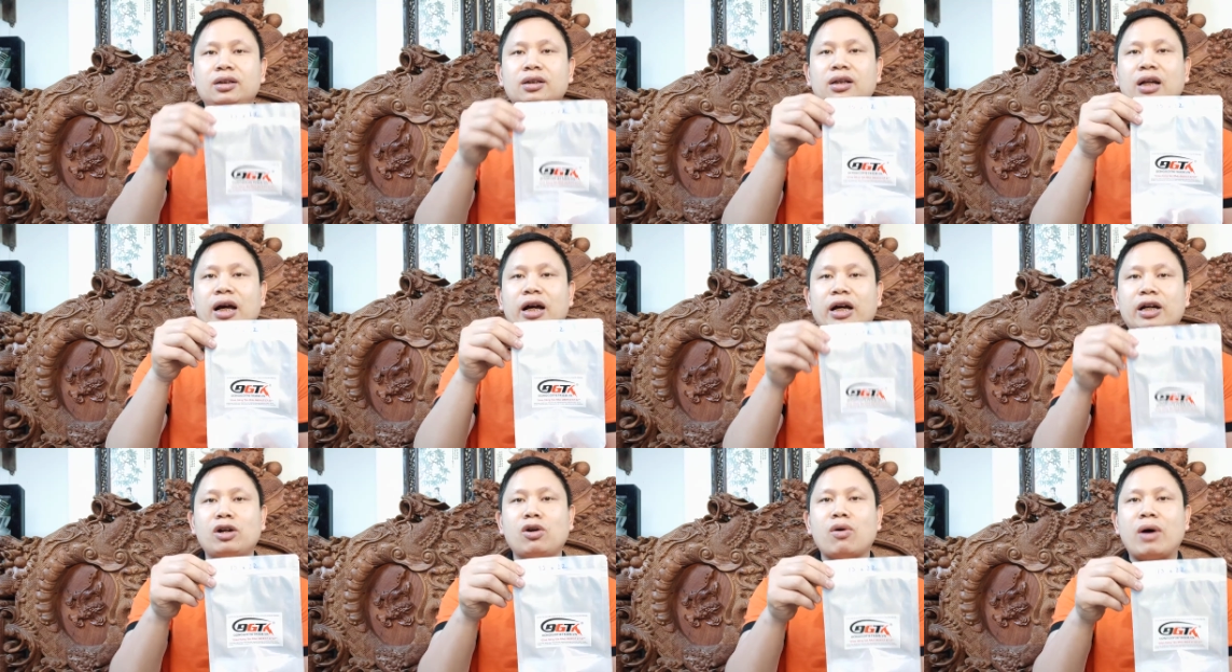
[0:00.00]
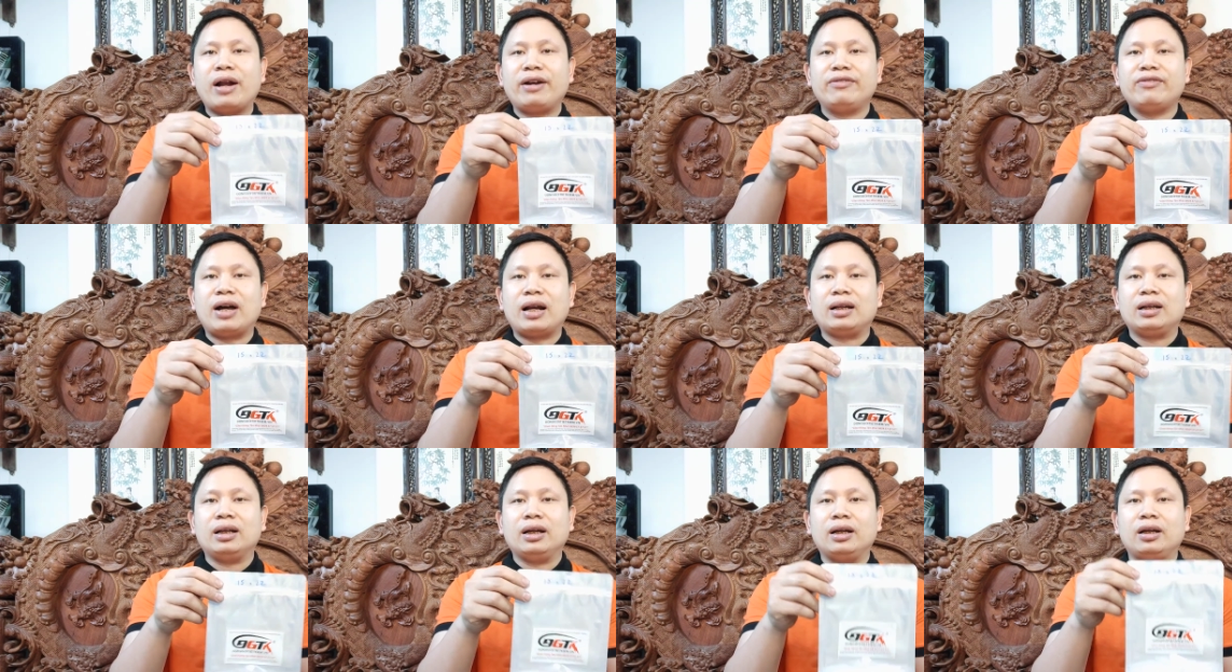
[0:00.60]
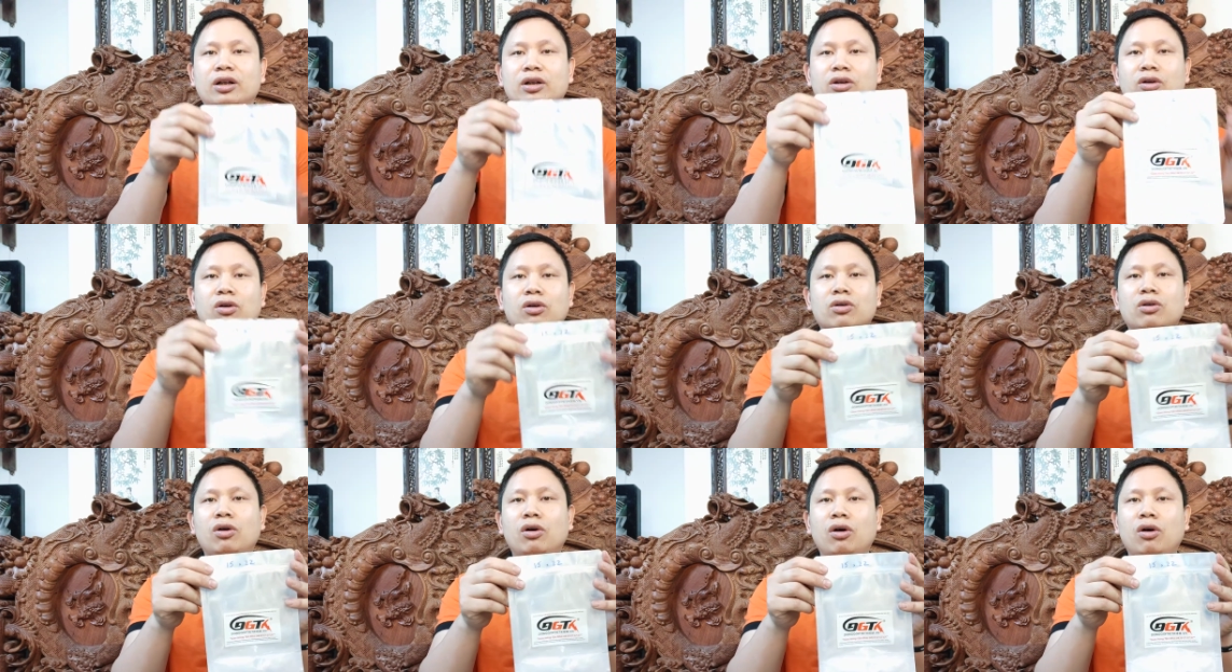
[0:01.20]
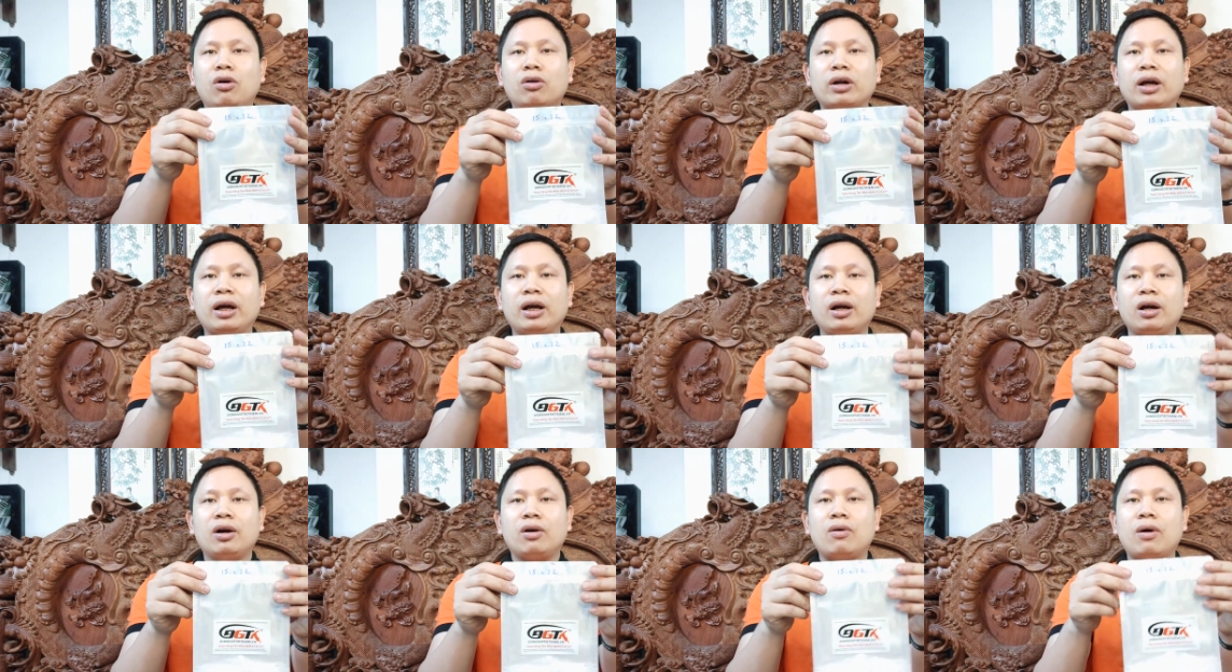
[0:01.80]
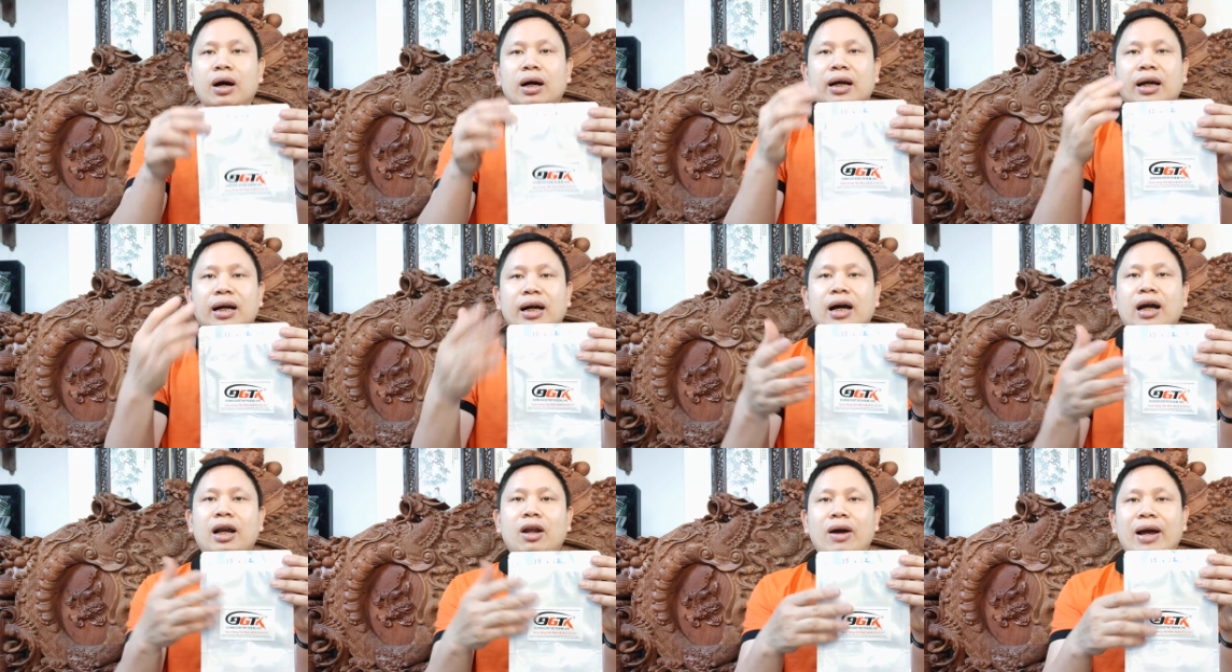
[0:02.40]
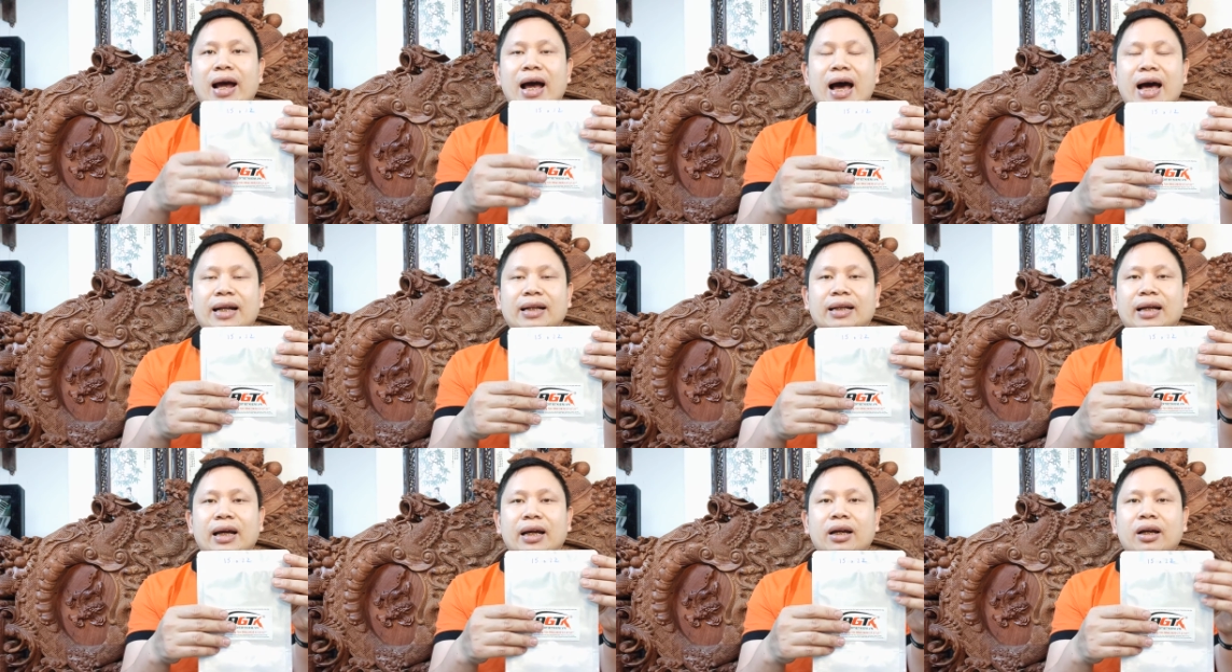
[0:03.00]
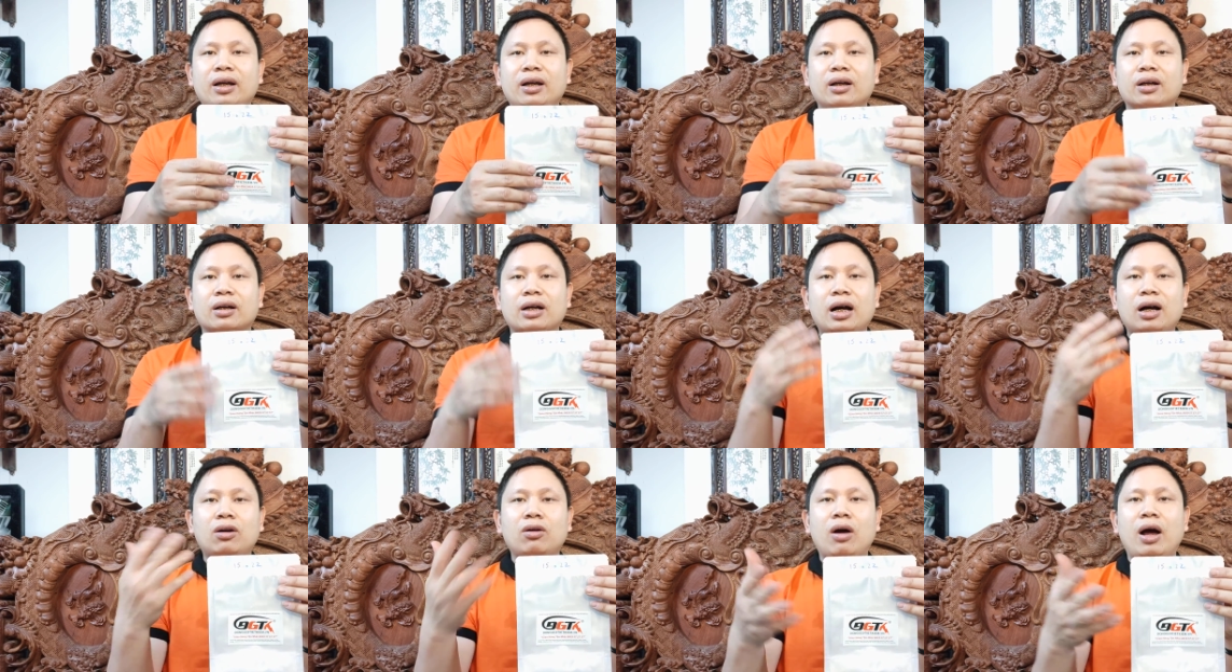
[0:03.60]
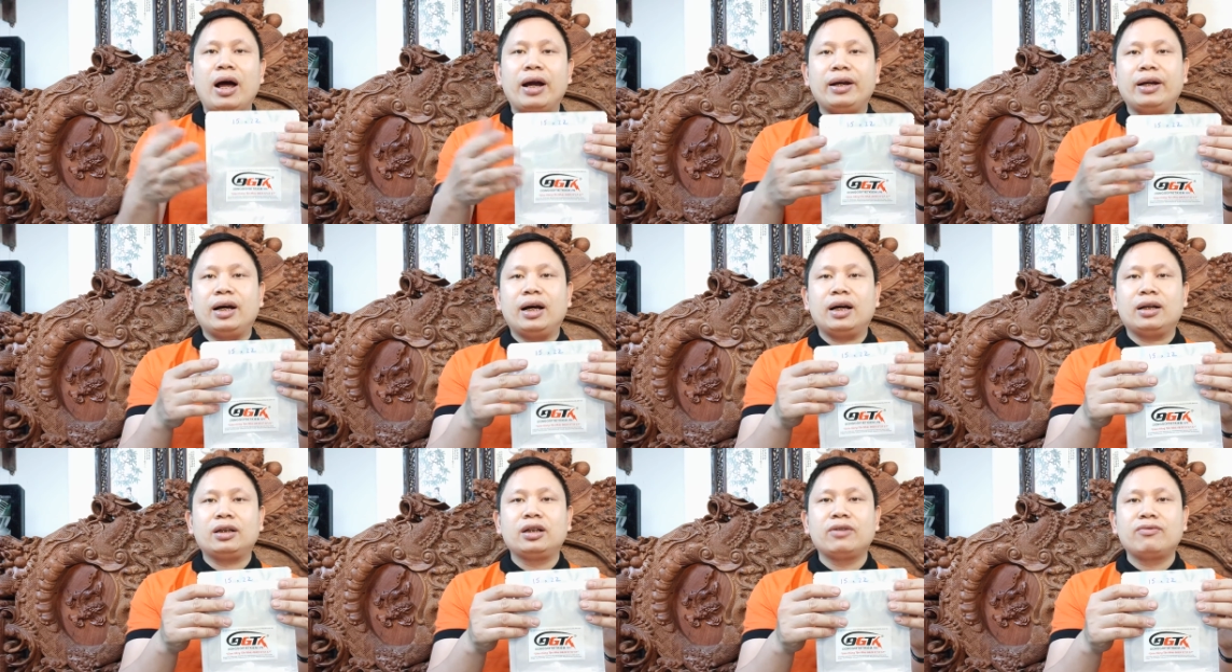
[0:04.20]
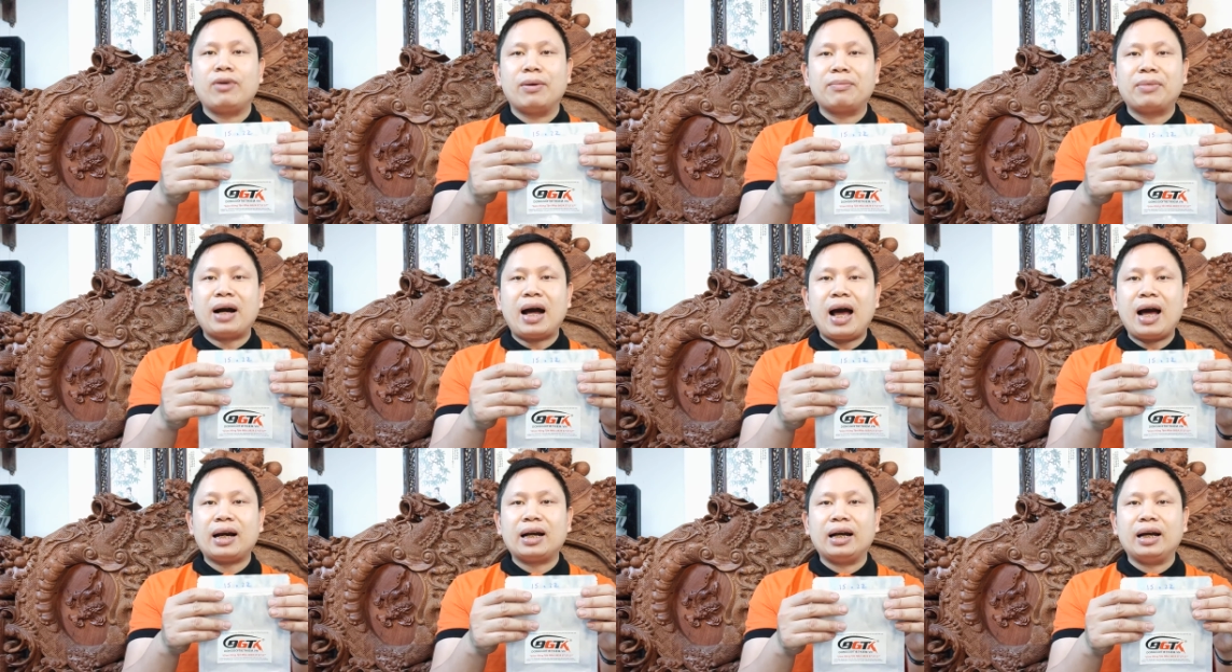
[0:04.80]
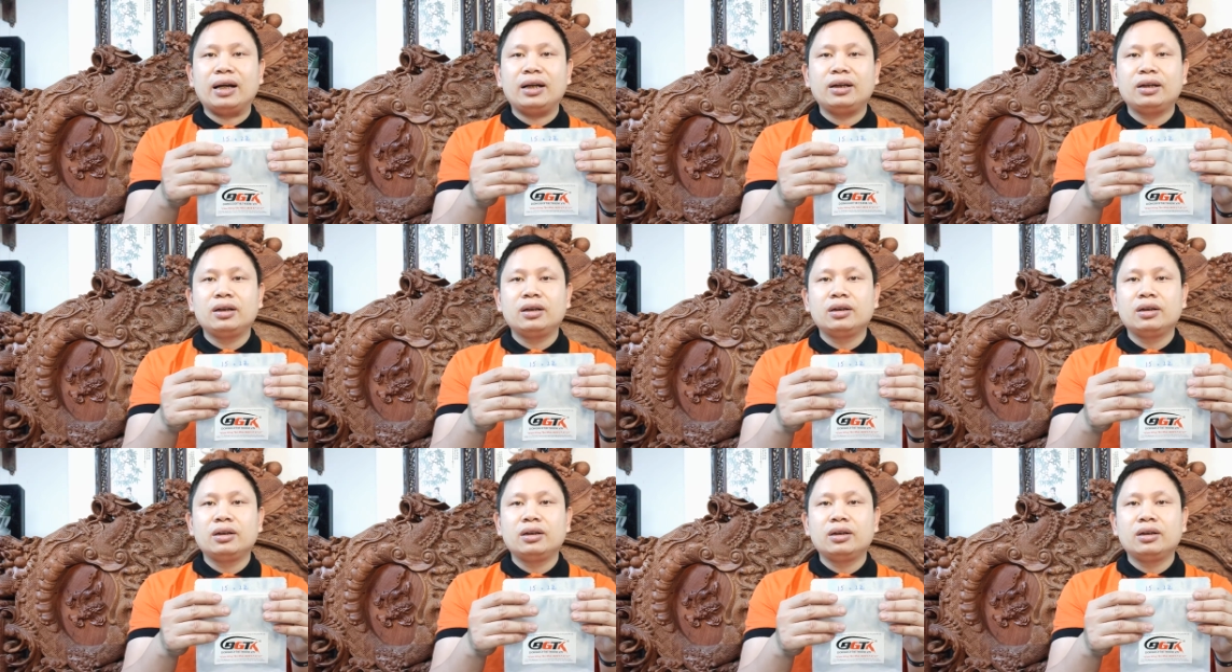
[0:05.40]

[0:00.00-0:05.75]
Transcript: như là các đồ ăn vặt này đồ khô này hoặc là các loại hạt này các loại à, thực phẩm khác này